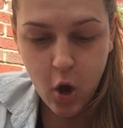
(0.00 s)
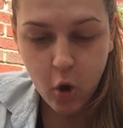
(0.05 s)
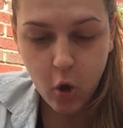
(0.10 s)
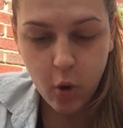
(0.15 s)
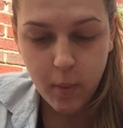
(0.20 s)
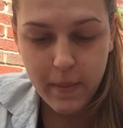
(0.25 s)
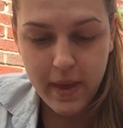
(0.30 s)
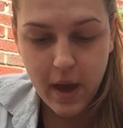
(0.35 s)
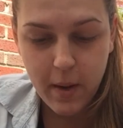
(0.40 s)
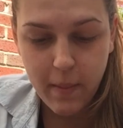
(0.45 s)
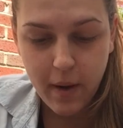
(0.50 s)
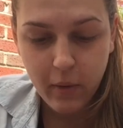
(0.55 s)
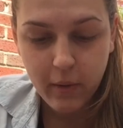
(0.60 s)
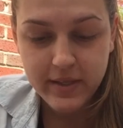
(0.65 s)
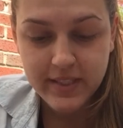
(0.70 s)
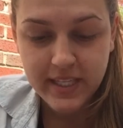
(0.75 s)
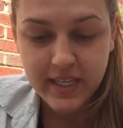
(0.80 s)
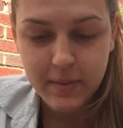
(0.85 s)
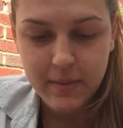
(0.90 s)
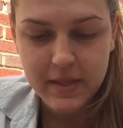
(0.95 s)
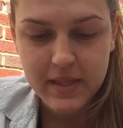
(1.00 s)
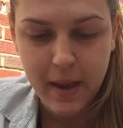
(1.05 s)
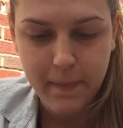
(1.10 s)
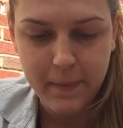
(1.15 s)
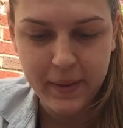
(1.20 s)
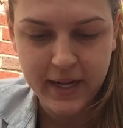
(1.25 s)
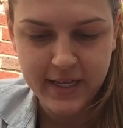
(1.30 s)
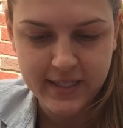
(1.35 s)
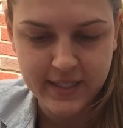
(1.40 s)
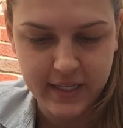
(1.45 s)
Comer é uma coisa que me dá
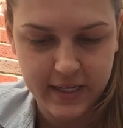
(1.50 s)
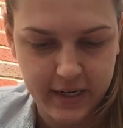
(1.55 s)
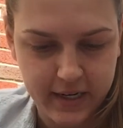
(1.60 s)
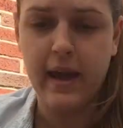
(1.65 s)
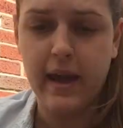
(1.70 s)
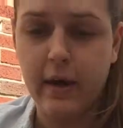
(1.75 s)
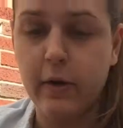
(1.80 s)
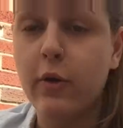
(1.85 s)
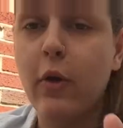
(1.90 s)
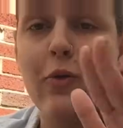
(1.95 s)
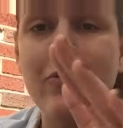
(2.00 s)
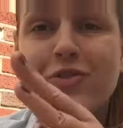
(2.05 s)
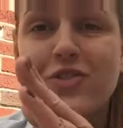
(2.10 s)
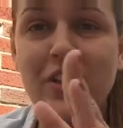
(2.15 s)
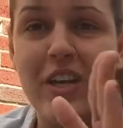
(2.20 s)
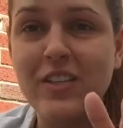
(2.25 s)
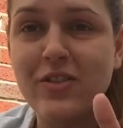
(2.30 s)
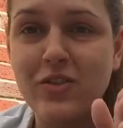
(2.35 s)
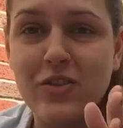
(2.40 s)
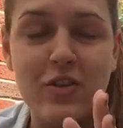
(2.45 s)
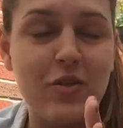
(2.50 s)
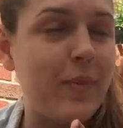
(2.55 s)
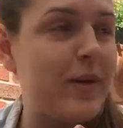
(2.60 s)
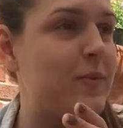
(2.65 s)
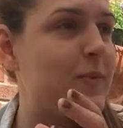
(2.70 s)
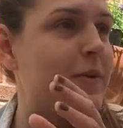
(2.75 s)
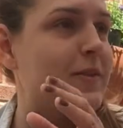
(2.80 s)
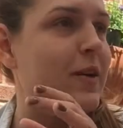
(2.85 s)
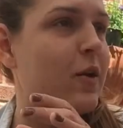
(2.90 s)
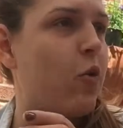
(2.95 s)
prazer. Eu não sei se eu sinto mais
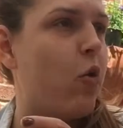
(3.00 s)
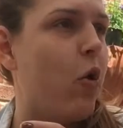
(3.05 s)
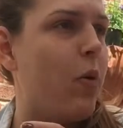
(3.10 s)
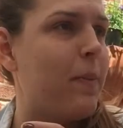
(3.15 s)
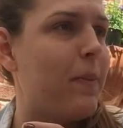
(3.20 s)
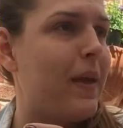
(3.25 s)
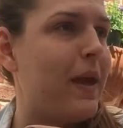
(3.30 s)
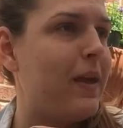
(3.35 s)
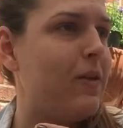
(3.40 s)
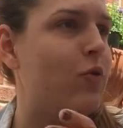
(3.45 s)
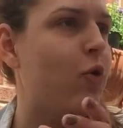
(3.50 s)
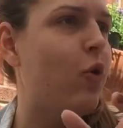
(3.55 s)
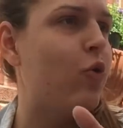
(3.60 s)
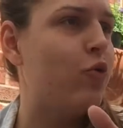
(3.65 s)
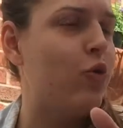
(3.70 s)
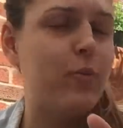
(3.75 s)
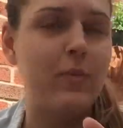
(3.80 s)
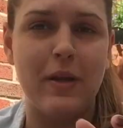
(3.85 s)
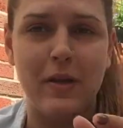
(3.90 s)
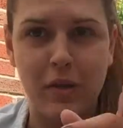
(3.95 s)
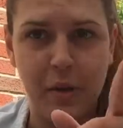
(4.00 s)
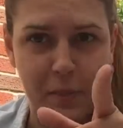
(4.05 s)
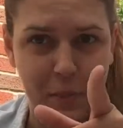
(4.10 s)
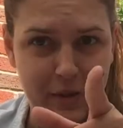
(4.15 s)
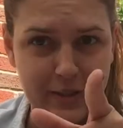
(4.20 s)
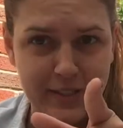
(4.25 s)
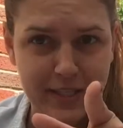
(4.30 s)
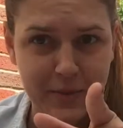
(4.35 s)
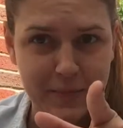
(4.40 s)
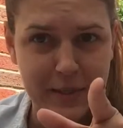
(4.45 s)
prazer comendo ou dormindo.
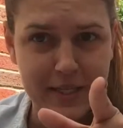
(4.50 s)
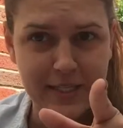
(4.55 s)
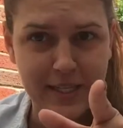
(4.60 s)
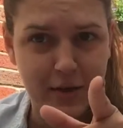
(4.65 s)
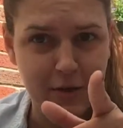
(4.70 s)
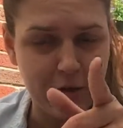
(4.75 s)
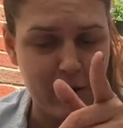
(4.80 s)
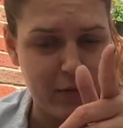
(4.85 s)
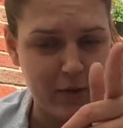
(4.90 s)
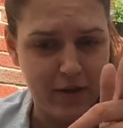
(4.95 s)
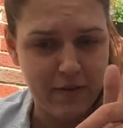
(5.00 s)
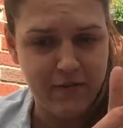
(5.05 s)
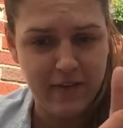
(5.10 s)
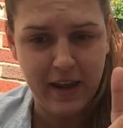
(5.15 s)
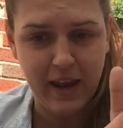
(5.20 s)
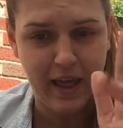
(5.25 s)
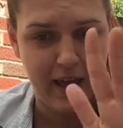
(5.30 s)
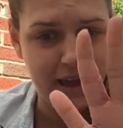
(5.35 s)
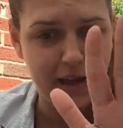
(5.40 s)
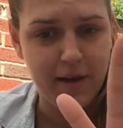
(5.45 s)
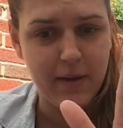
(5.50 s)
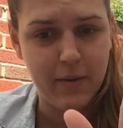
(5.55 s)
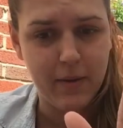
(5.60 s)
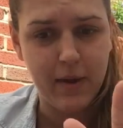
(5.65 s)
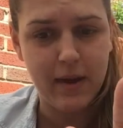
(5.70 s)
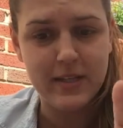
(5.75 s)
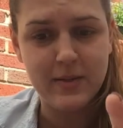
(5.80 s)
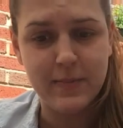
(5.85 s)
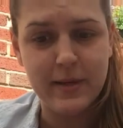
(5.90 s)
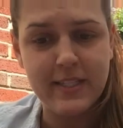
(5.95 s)
Aposto vocês pensaram que eu ia falar
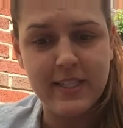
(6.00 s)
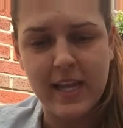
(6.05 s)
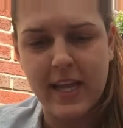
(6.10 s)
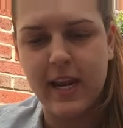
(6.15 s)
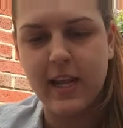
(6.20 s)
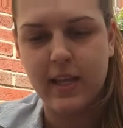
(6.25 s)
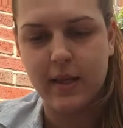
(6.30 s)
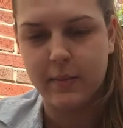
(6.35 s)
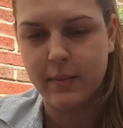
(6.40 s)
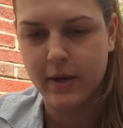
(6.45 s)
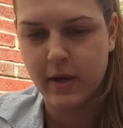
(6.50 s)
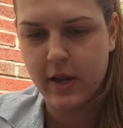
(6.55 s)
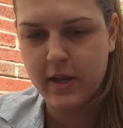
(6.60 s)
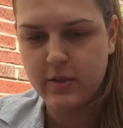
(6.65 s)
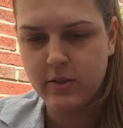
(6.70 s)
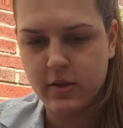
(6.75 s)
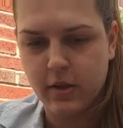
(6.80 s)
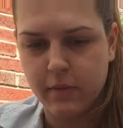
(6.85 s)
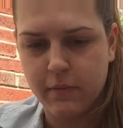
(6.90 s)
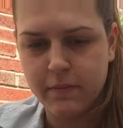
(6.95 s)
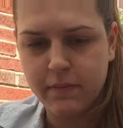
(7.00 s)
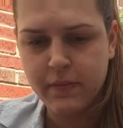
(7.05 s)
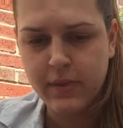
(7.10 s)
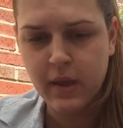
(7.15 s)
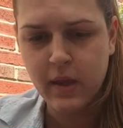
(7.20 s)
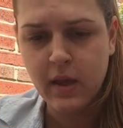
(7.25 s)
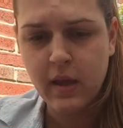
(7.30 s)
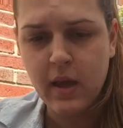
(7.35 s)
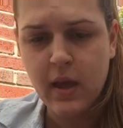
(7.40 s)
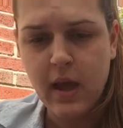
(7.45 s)
umas besteiras aqui, mas não é isso não.
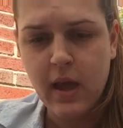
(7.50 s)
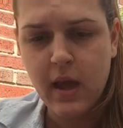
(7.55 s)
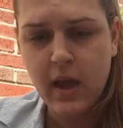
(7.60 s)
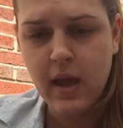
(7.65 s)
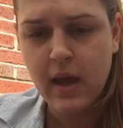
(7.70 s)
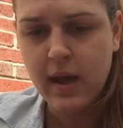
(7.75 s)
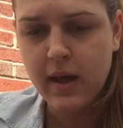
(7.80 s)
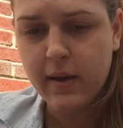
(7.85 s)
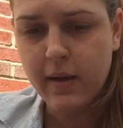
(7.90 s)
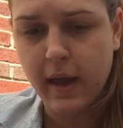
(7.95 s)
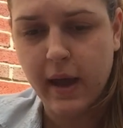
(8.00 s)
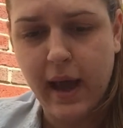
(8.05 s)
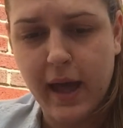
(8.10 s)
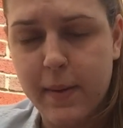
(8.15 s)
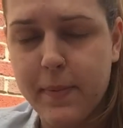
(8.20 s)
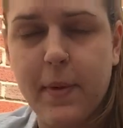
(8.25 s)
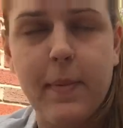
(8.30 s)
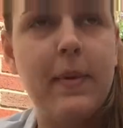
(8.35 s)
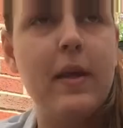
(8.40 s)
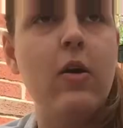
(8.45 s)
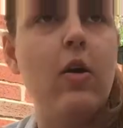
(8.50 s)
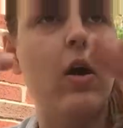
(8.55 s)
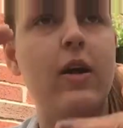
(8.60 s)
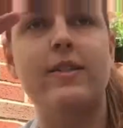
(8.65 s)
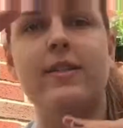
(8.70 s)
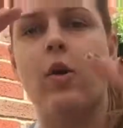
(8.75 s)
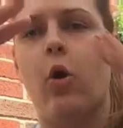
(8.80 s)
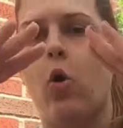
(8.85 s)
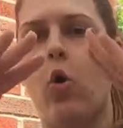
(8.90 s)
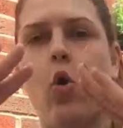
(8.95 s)
Porque, cara, pra mim,
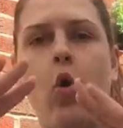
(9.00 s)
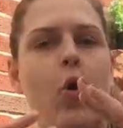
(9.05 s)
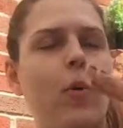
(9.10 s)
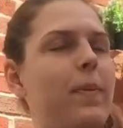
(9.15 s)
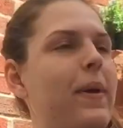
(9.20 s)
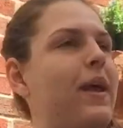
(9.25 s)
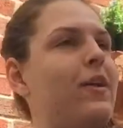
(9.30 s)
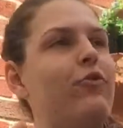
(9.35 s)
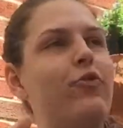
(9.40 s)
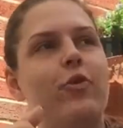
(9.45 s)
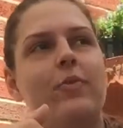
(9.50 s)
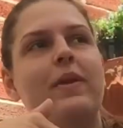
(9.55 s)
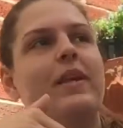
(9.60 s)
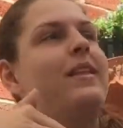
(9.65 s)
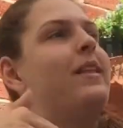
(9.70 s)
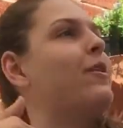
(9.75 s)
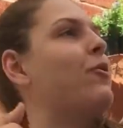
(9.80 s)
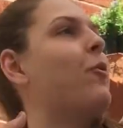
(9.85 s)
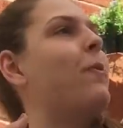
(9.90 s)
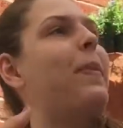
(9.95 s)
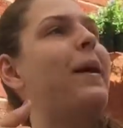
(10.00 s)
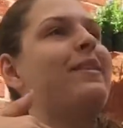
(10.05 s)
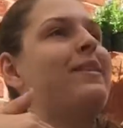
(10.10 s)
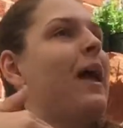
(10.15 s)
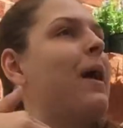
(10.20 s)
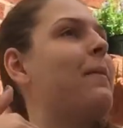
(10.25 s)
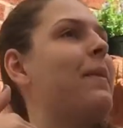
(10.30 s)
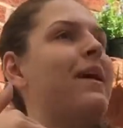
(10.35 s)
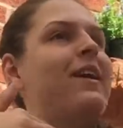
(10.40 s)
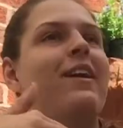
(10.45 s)
assim, ó, comer e dormir tá num
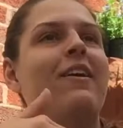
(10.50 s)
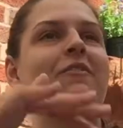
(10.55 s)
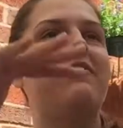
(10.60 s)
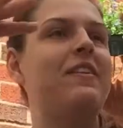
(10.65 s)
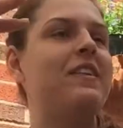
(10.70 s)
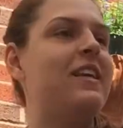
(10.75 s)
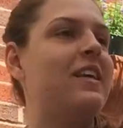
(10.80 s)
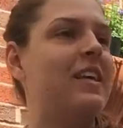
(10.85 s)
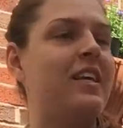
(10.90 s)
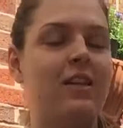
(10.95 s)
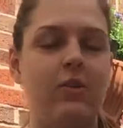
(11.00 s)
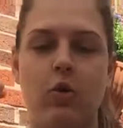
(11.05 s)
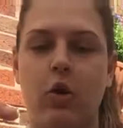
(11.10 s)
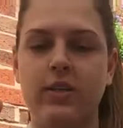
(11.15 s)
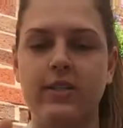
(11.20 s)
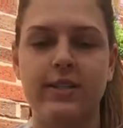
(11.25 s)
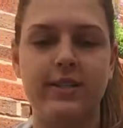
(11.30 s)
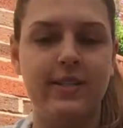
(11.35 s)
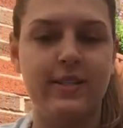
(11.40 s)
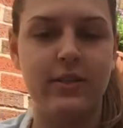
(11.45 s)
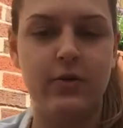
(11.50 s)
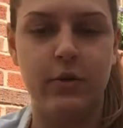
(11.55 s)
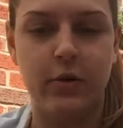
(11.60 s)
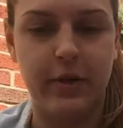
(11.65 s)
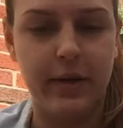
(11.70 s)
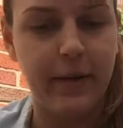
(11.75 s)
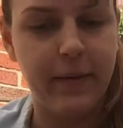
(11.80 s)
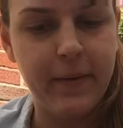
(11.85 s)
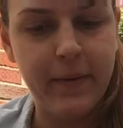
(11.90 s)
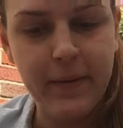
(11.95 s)
patamar na vida que, nossa
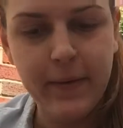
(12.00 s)
senhora.